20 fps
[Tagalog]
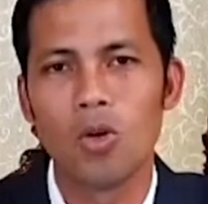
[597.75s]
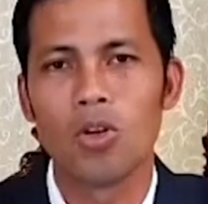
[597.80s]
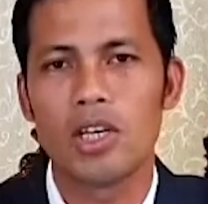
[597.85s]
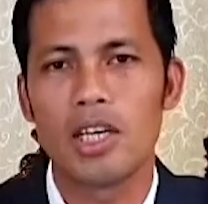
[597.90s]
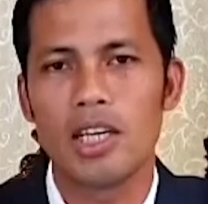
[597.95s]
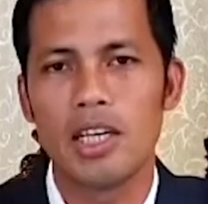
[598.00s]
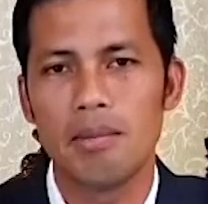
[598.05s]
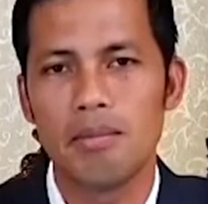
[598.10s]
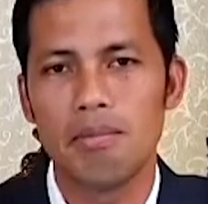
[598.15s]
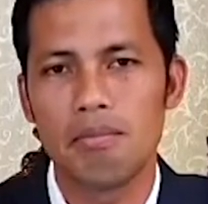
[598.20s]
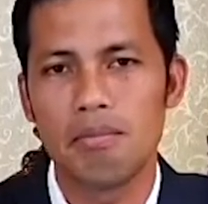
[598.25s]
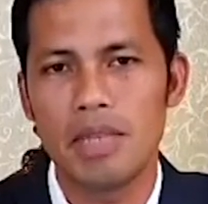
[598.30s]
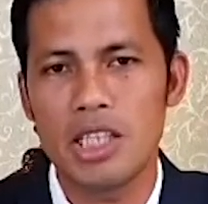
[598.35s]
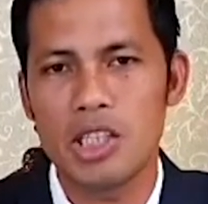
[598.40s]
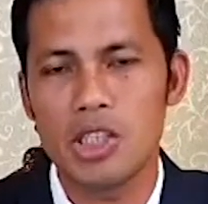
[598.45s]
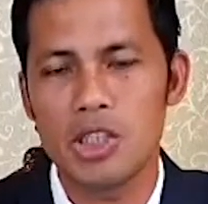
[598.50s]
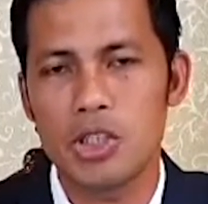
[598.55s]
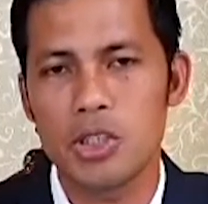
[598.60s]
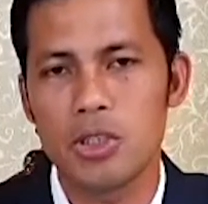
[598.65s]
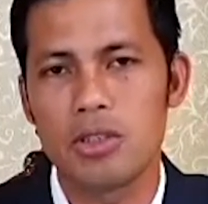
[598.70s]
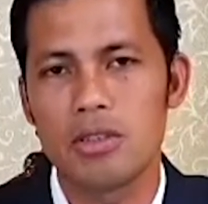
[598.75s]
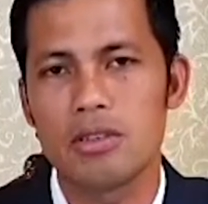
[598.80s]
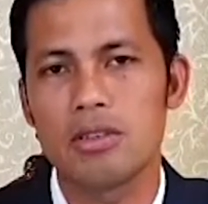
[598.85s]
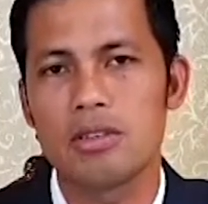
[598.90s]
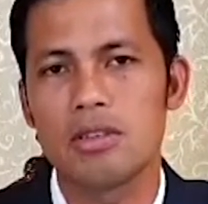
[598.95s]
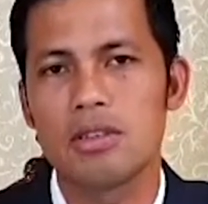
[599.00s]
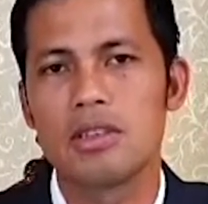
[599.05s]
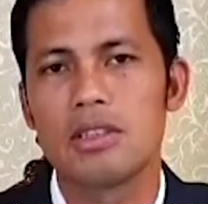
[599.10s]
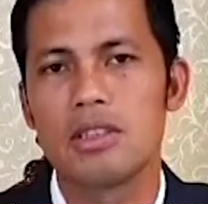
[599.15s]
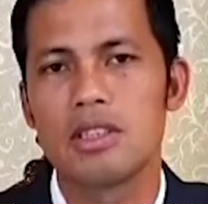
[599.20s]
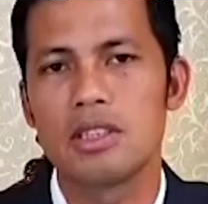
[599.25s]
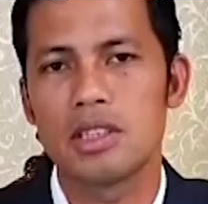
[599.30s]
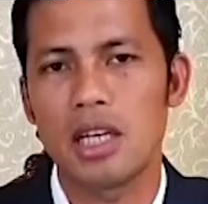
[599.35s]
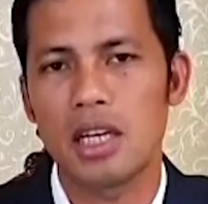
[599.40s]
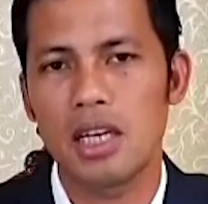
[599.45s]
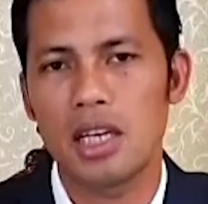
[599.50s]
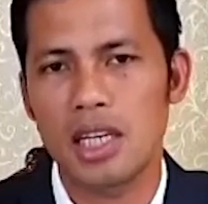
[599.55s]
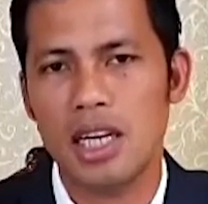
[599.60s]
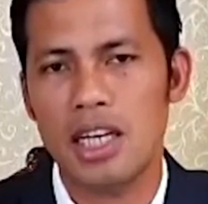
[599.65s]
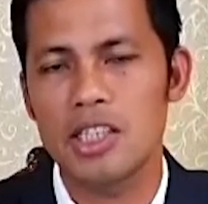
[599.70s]
O gimension
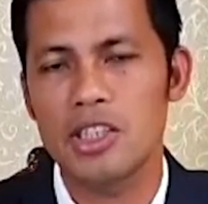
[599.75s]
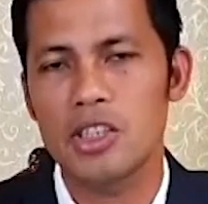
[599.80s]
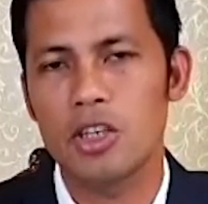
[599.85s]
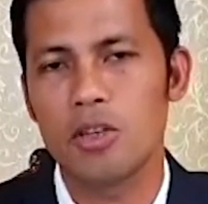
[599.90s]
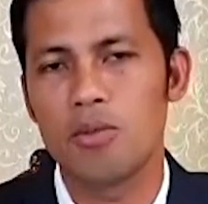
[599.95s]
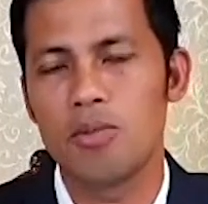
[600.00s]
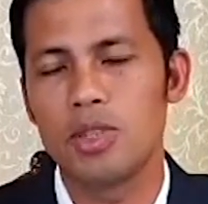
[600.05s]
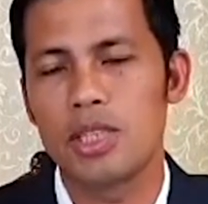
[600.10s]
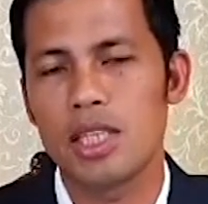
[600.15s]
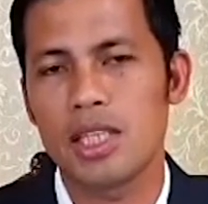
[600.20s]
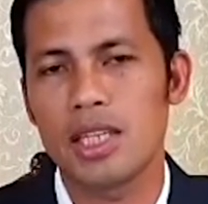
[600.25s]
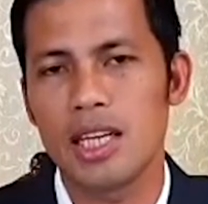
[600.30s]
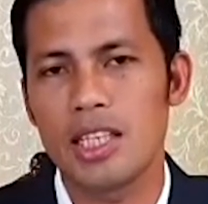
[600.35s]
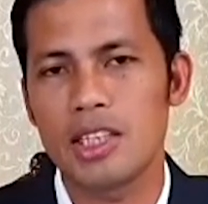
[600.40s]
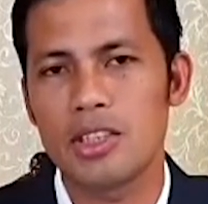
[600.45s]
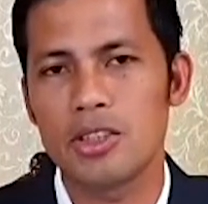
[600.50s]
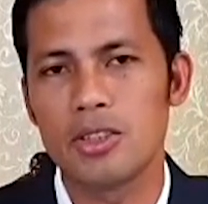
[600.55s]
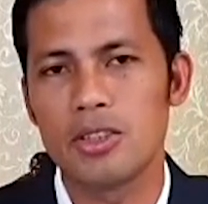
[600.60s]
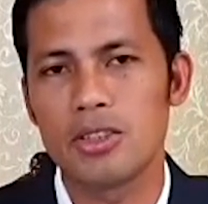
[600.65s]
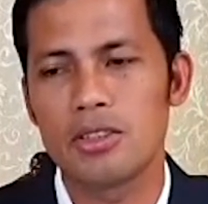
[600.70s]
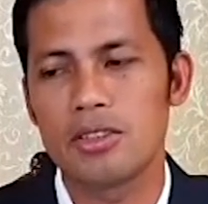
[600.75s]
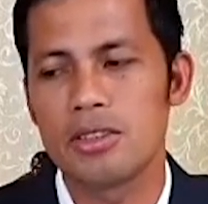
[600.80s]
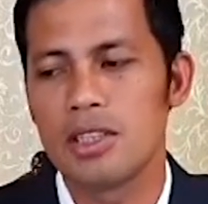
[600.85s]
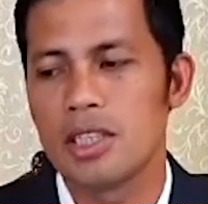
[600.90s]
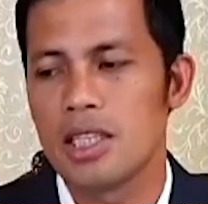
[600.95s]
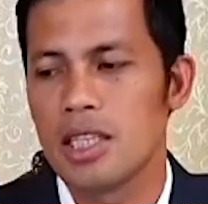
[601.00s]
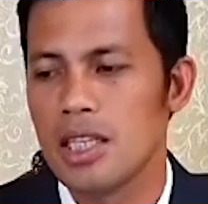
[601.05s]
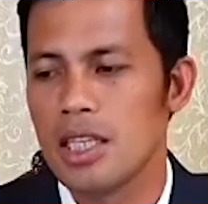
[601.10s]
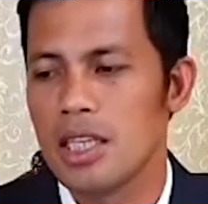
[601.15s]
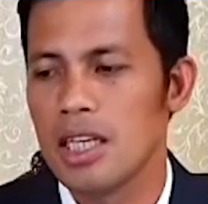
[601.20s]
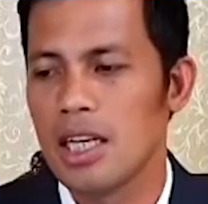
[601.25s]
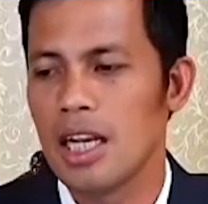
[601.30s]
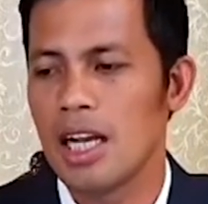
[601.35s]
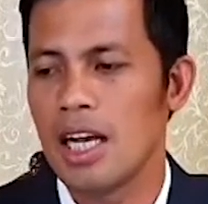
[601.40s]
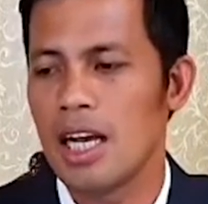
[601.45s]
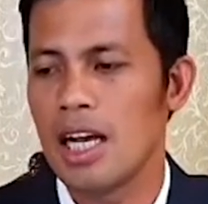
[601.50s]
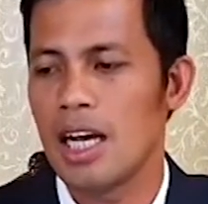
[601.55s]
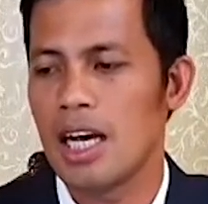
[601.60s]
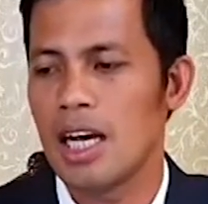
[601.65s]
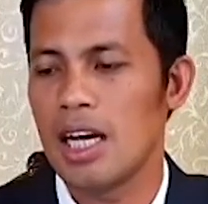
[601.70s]
sa Christ Object Lesson
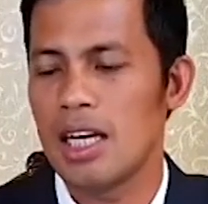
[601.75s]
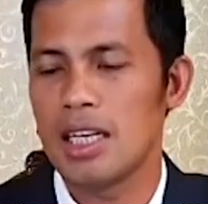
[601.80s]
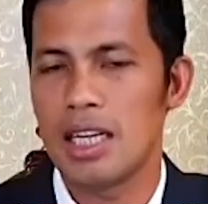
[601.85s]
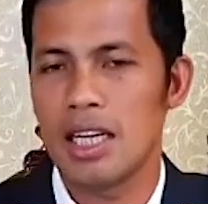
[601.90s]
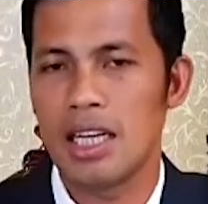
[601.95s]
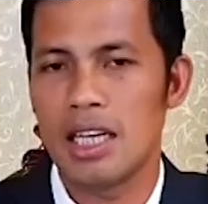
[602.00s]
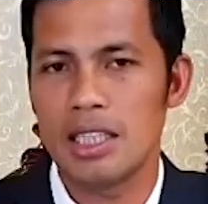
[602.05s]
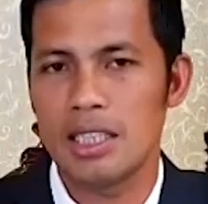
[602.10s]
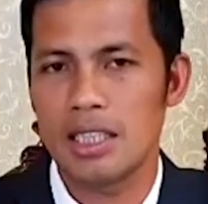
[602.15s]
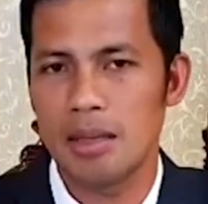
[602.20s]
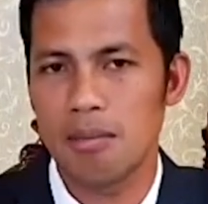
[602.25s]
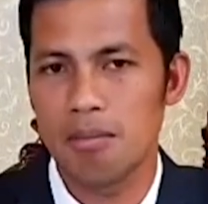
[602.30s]
nga ang